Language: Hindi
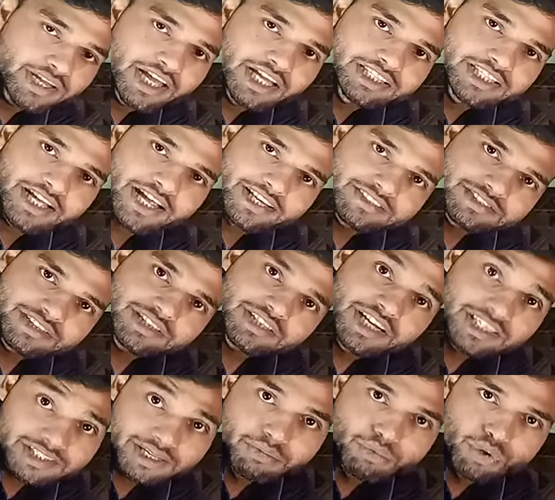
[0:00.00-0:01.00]
गया यहाँ तक एसिड
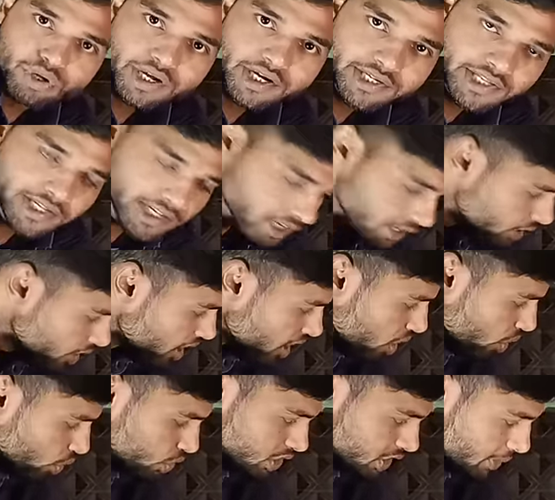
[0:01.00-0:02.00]
ख़त्म हो गया ठीक है
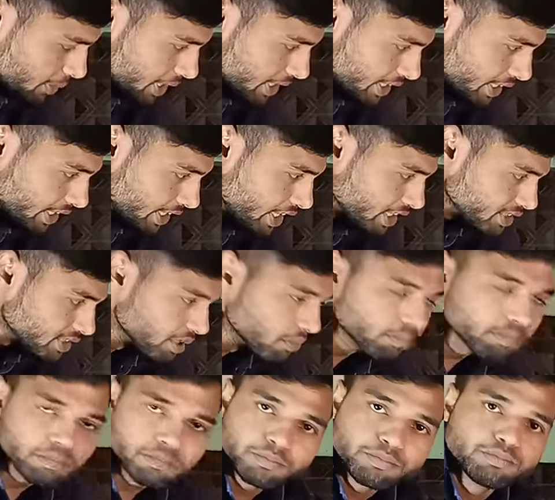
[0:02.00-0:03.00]
उसके बाद
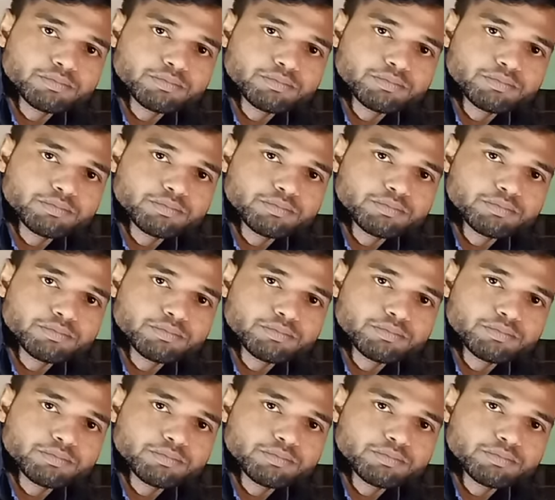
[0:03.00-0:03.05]
एकदम